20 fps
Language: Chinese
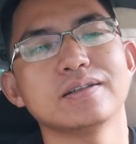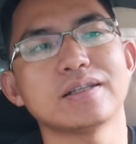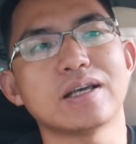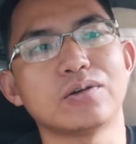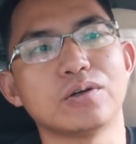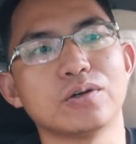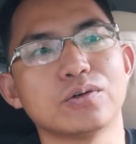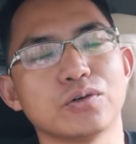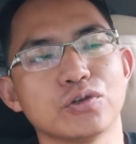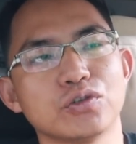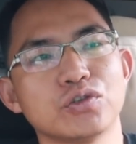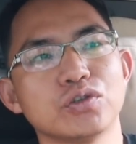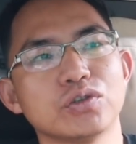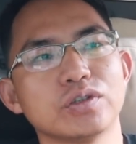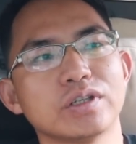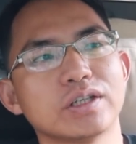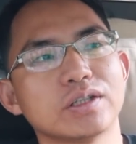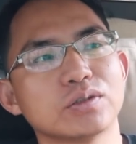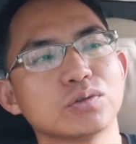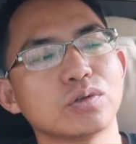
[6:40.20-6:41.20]
让我回去
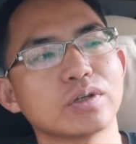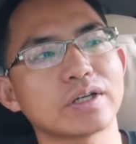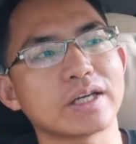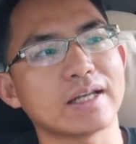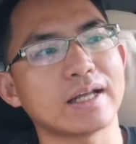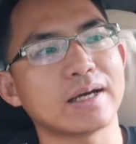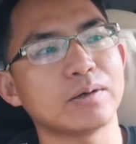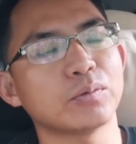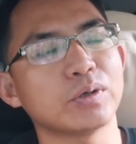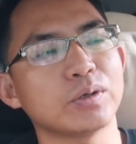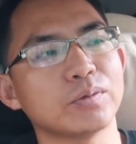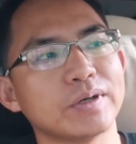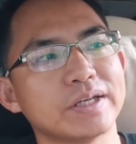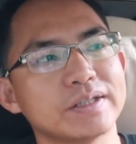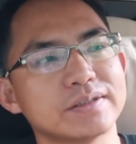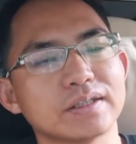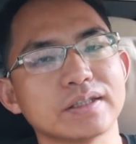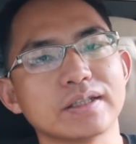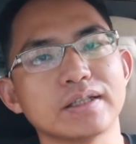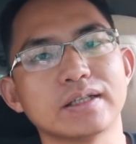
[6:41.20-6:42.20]
呢，多给他喂
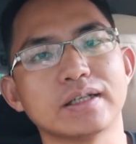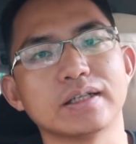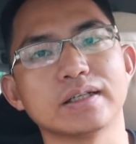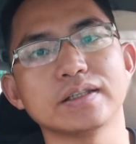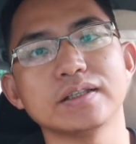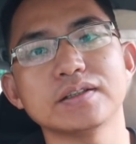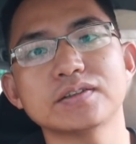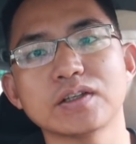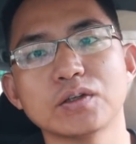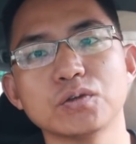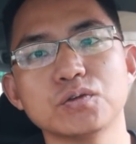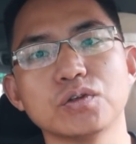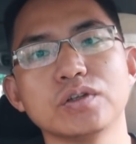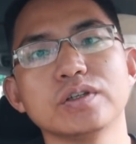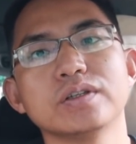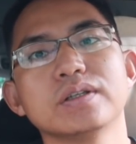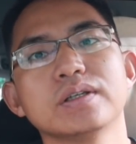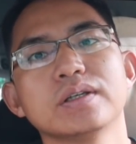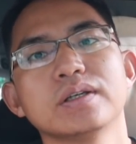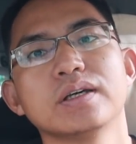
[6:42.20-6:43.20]
喂这个益生
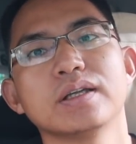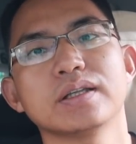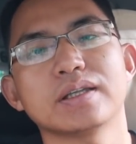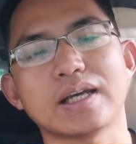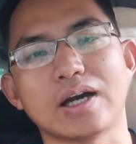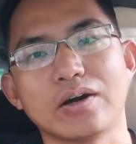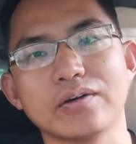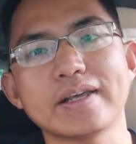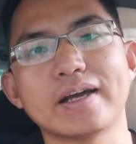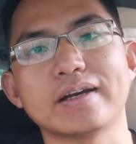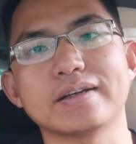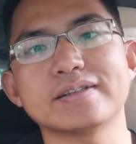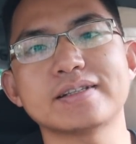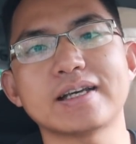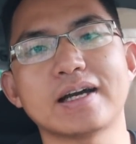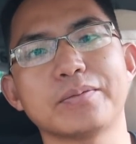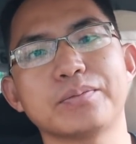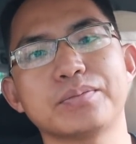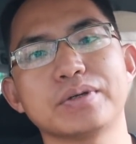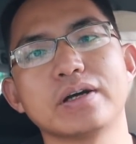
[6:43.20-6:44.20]
菌，调养一
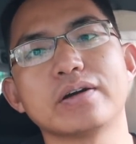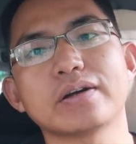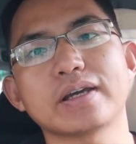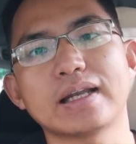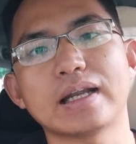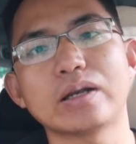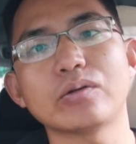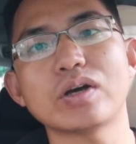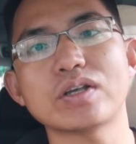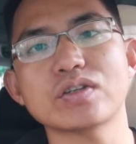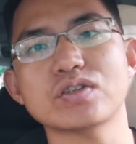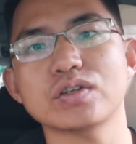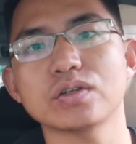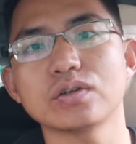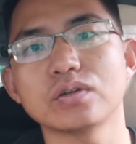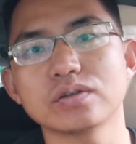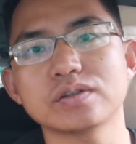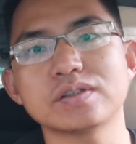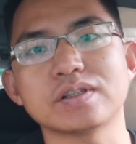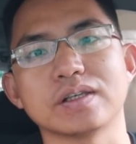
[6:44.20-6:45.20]
下，不要给他乱吃
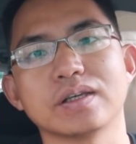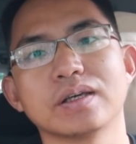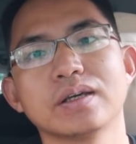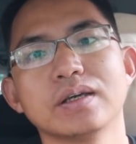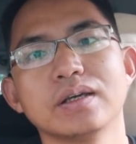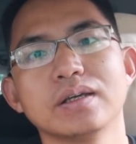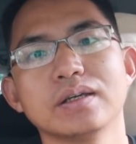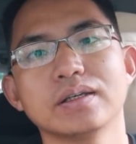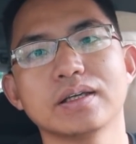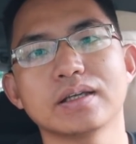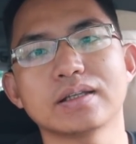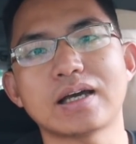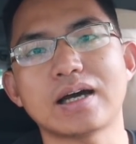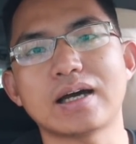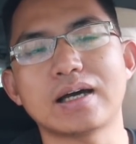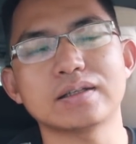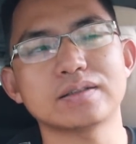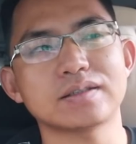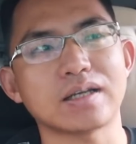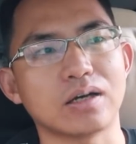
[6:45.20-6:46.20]
东西，让
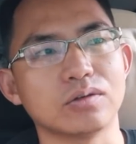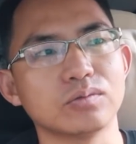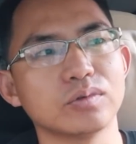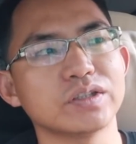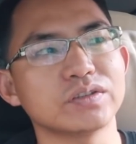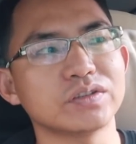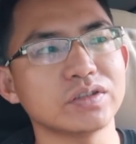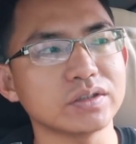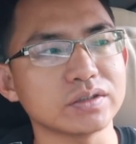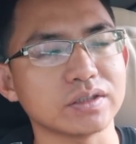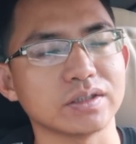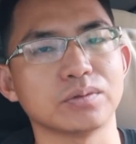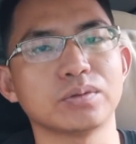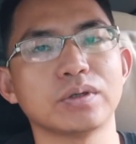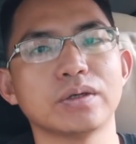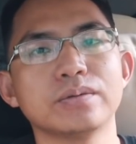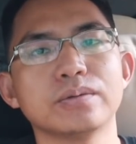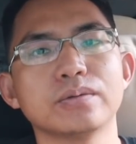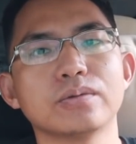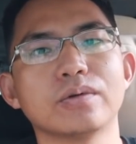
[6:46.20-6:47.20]
他肠胃彻底
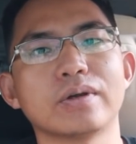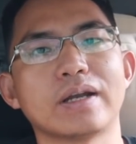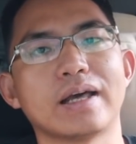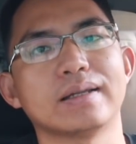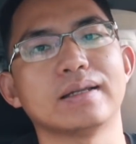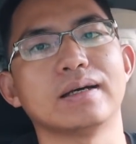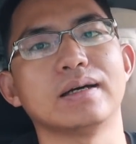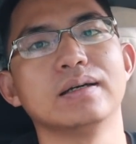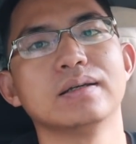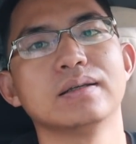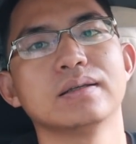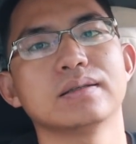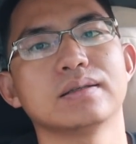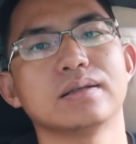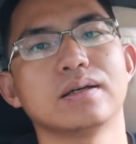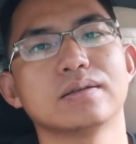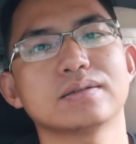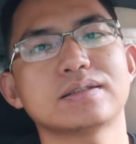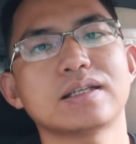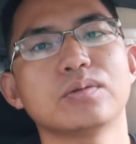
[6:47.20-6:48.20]
恢复过来了，
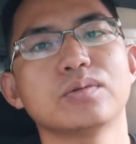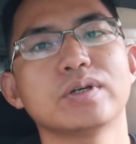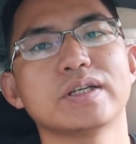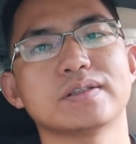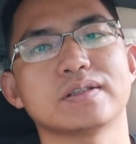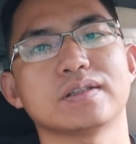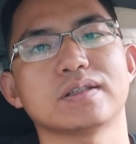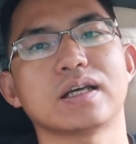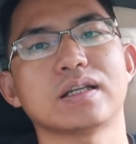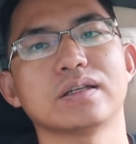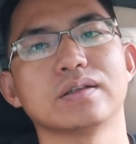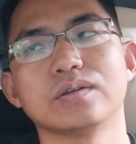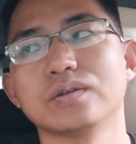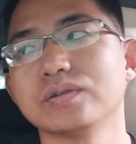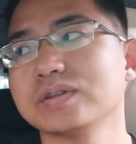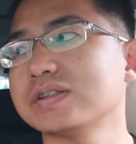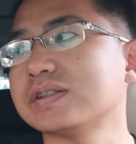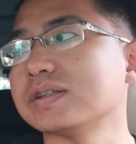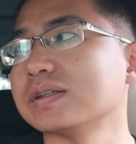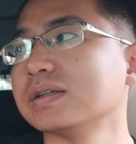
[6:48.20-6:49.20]
然后再喂其他的
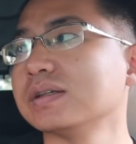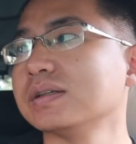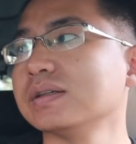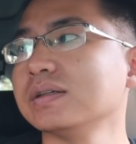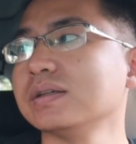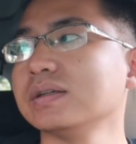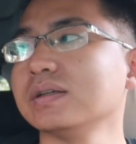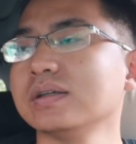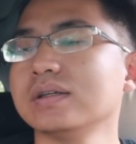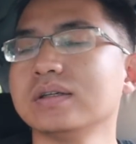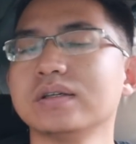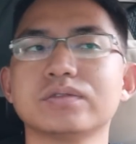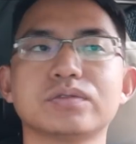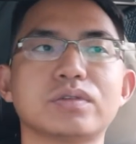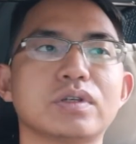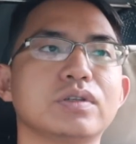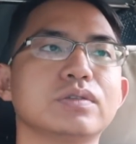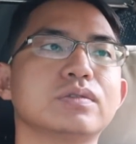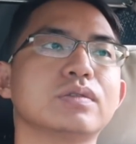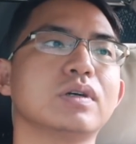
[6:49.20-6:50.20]
东西。
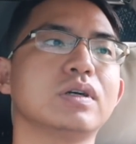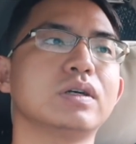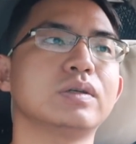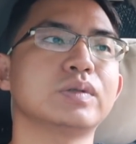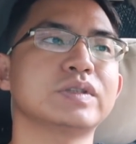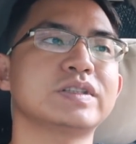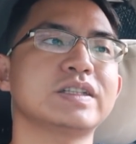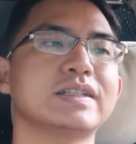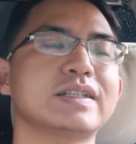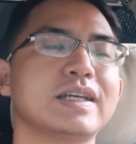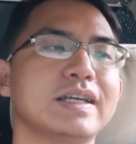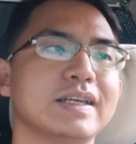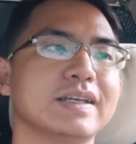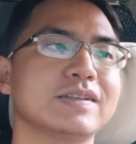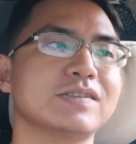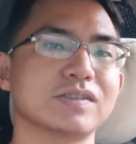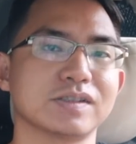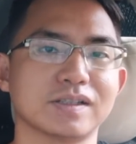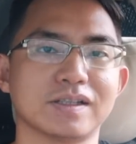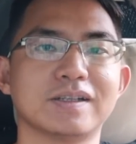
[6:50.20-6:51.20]
所以说我现在
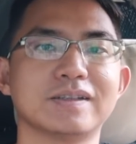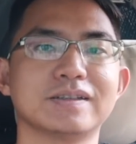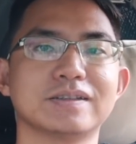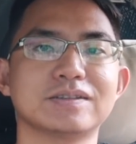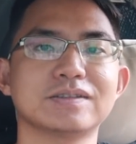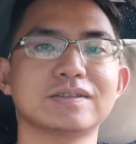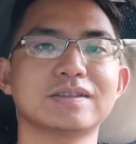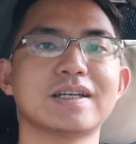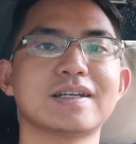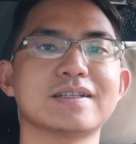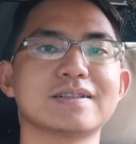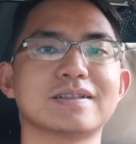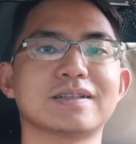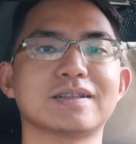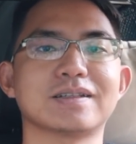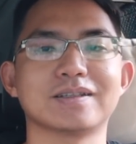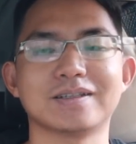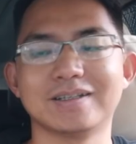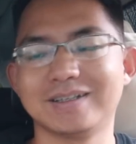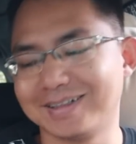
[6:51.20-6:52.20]
也只能就这样
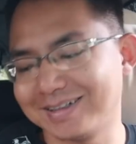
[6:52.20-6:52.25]
子